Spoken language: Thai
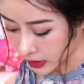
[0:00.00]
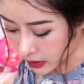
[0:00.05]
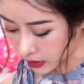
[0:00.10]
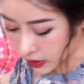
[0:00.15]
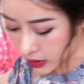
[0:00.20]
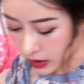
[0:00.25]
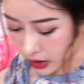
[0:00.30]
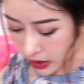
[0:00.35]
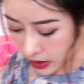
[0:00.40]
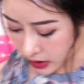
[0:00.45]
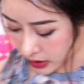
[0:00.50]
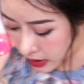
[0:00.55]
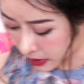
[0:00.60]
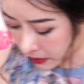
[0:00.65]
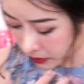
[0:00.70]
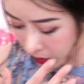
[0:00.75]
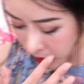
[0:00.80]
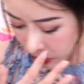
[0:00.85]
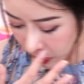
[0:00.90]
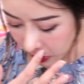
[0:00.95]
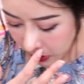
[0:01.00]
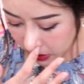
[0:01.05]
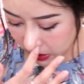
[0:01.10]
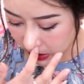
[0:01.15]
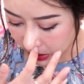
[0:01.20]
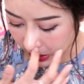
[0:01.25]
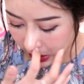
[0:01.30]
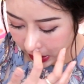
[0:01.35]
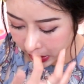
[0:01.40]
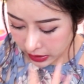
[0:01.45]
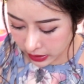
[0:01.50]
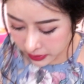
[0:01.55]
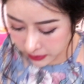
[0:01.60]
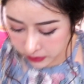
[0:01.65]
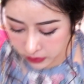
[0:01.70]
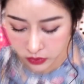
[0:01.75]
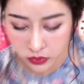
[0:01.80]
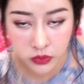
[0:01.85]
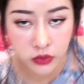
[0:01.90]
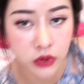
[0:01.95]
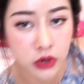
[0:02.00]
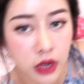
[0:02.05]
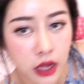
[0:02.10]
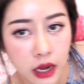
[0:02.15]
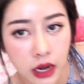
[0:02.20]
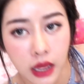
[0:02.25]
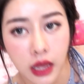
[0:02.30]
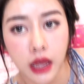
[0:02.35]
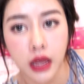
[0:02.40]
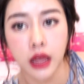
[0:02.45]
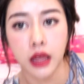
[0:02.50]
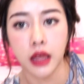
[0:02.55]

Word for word: เ้ยน้ำหมูกก็ไหลน้ำหมูกก็ไล